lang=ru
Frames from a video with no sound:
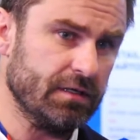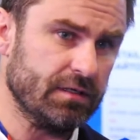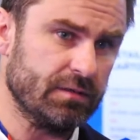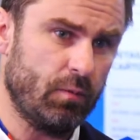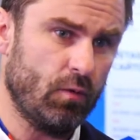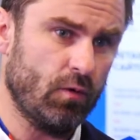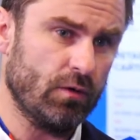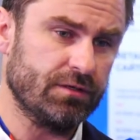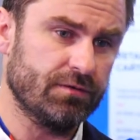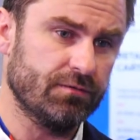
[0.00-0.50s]

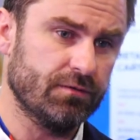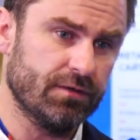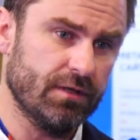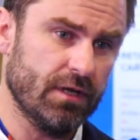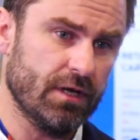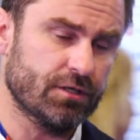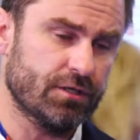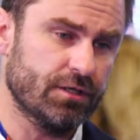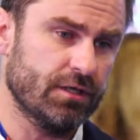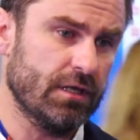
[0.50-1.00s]
использовать
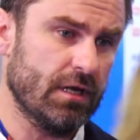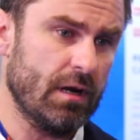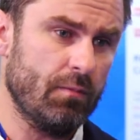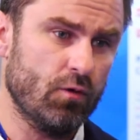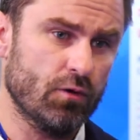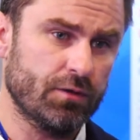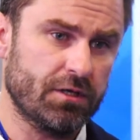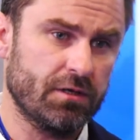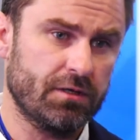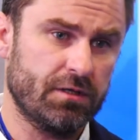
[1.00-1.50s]
наши
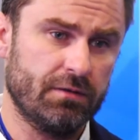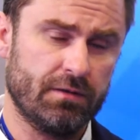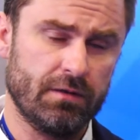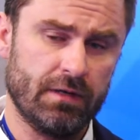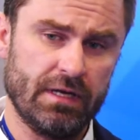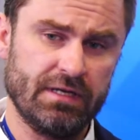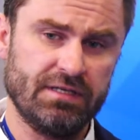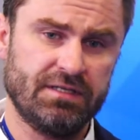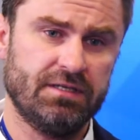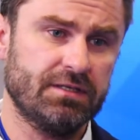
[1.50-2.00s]
наработки,
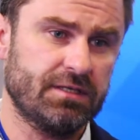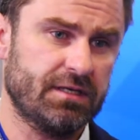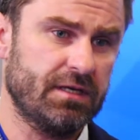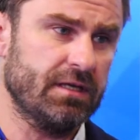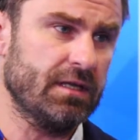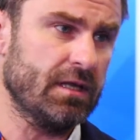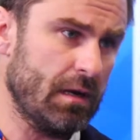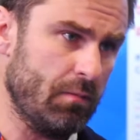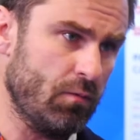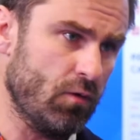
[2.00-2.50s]

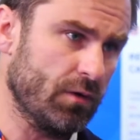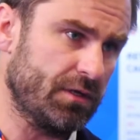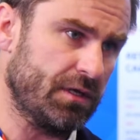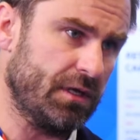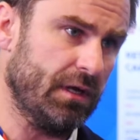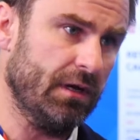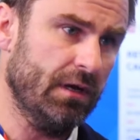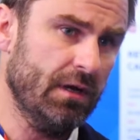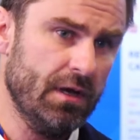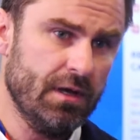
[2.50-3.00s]
российские
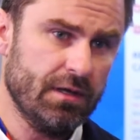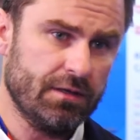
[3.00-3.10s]
наработки,